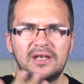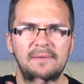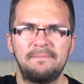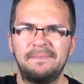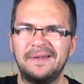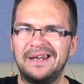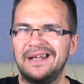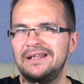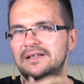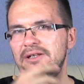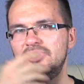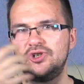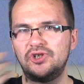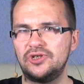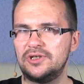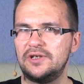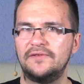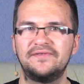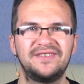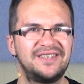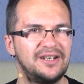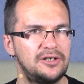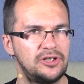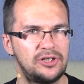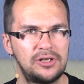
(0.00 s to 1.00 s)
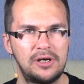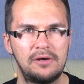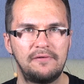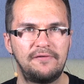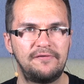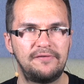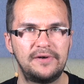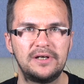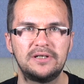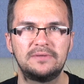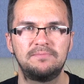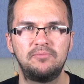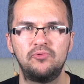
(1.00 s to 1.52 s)
я периодически встречаю в
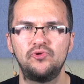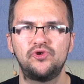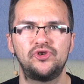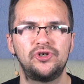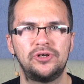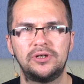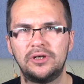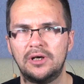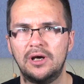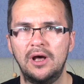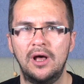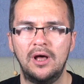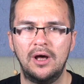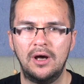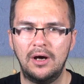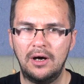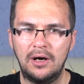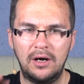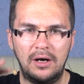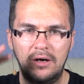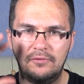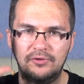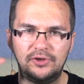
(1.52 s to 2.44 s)
фейсбучике э,